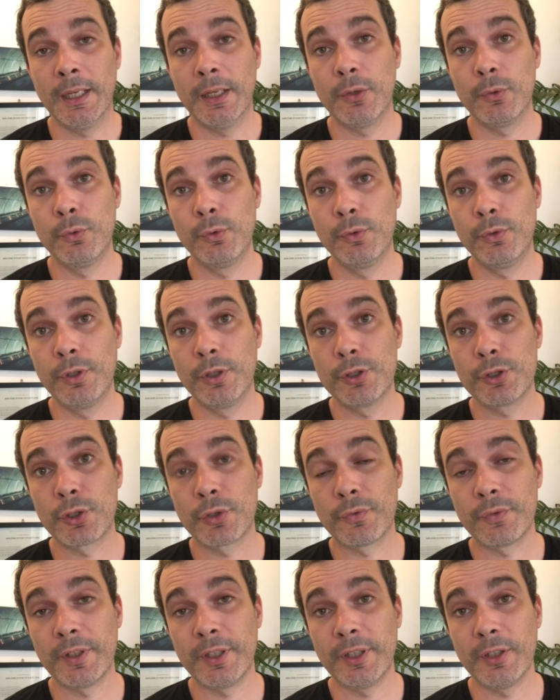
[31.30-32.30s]
où je
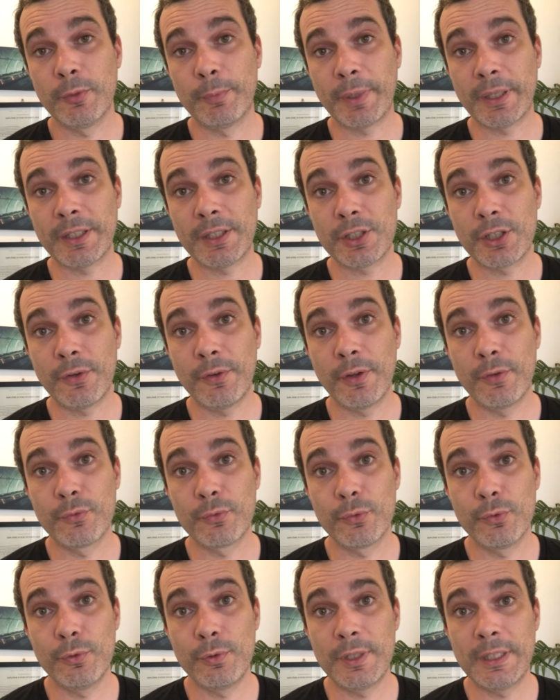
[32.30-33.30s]
vais partager avec
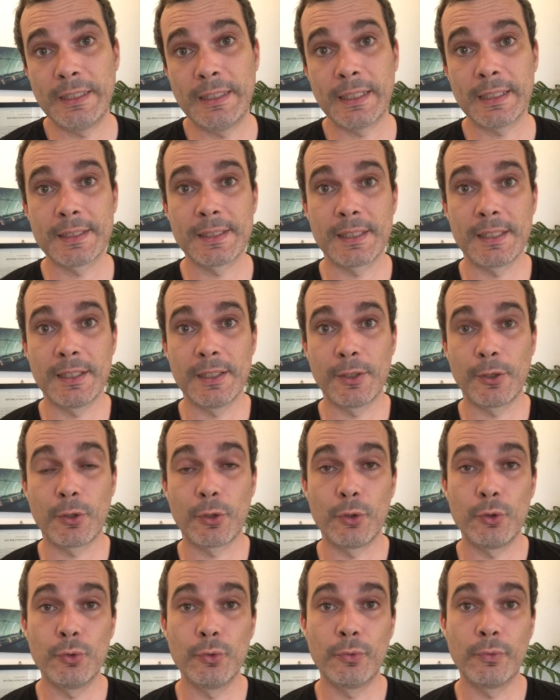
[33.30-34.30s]
vous les dernières
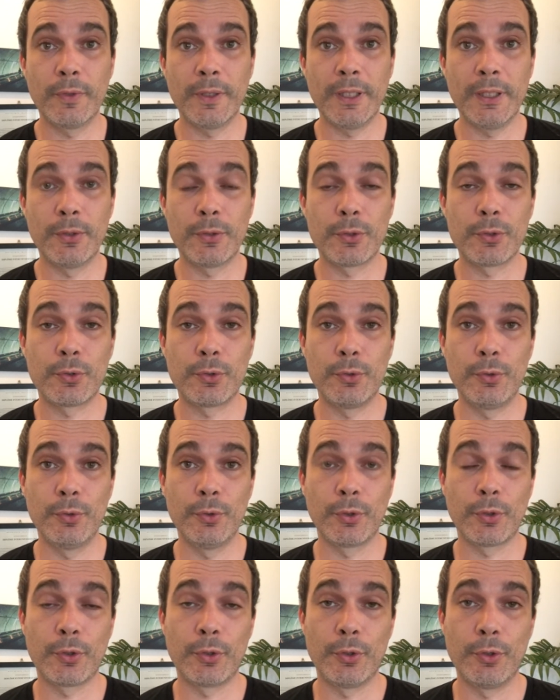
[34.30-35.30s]
nouvelles
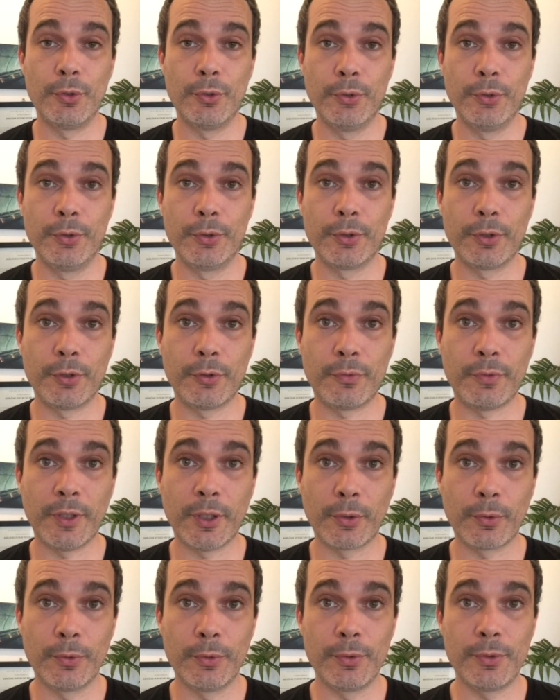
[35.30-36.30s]
sur le
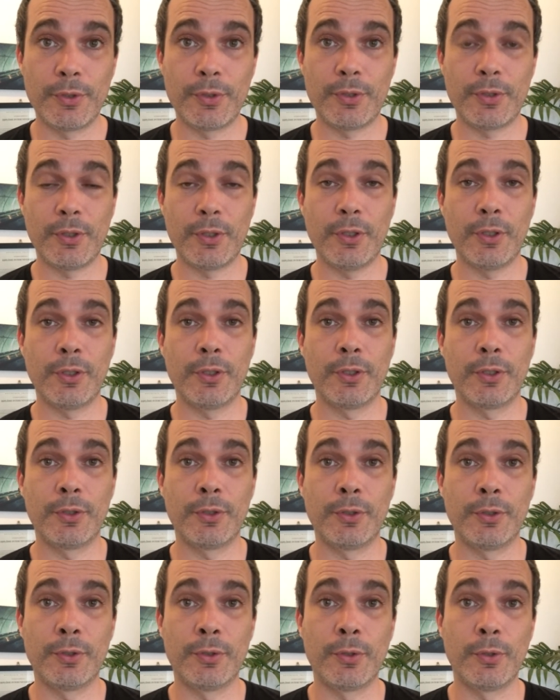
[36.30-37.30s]
virus,
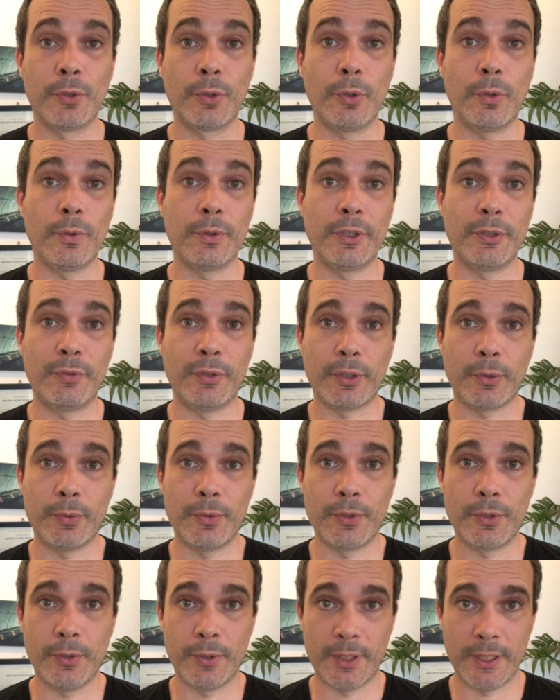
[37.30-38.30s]
le
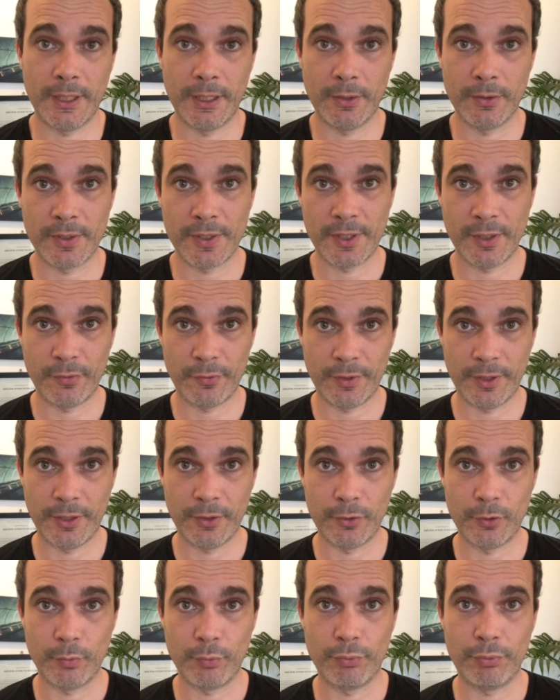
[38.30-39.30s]
coronavirus qui
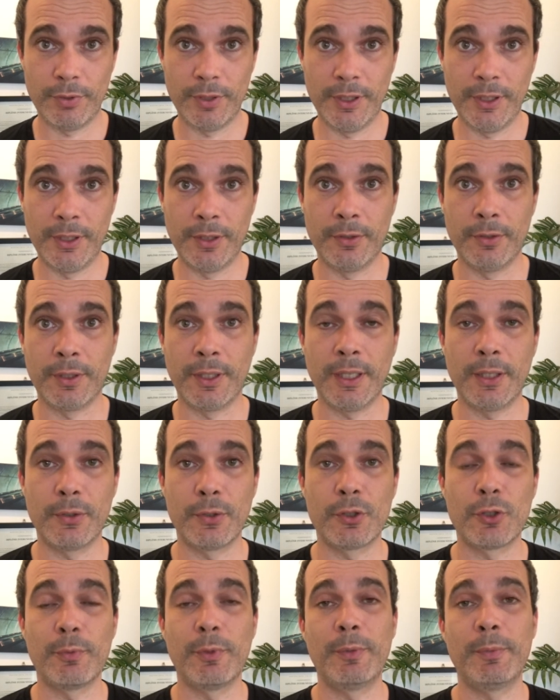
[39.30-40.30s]
sévit depuis quelques
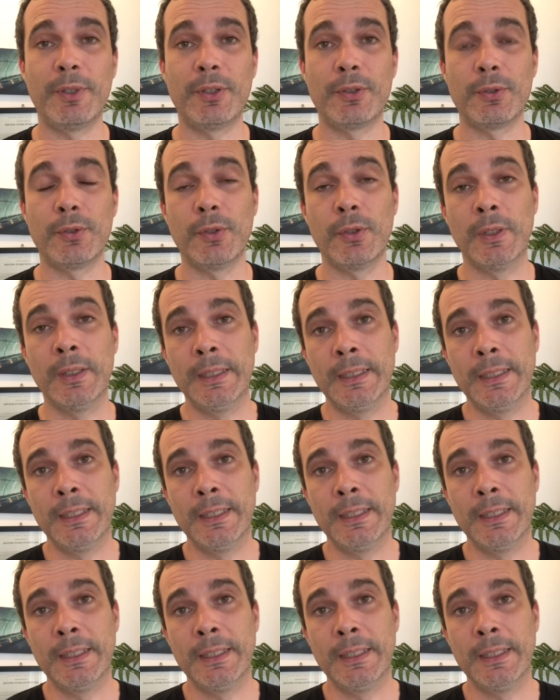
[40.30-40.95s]
semaines maintenant